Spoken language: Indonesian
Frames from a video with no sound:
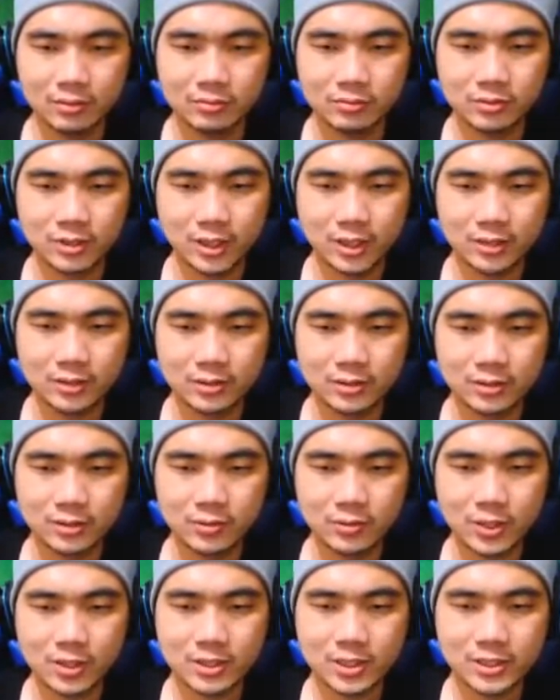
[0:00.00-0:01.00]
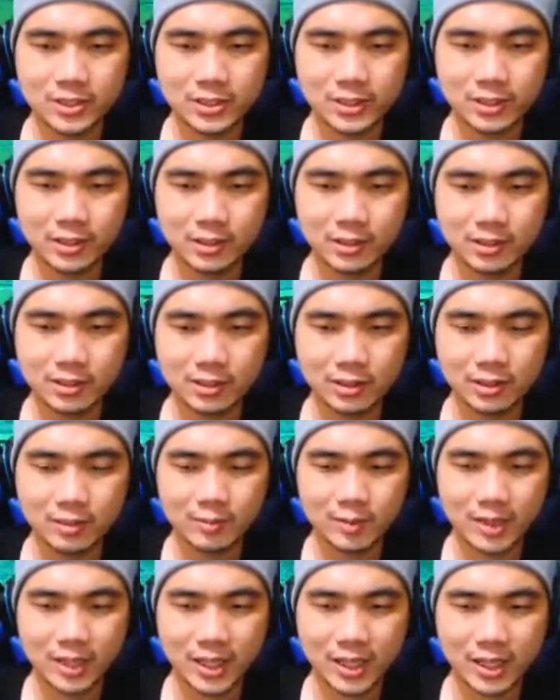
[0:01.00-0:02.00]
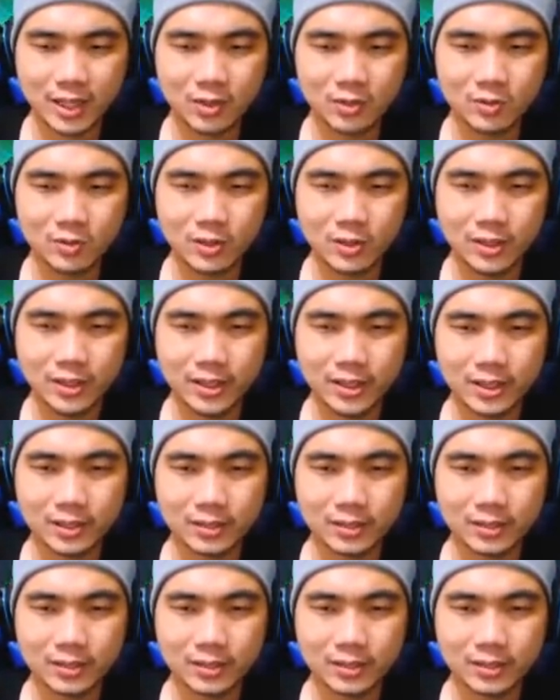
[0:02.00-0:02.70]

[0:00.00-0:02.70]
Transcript: Udah, itu aja sih. Sementara kontrolnya.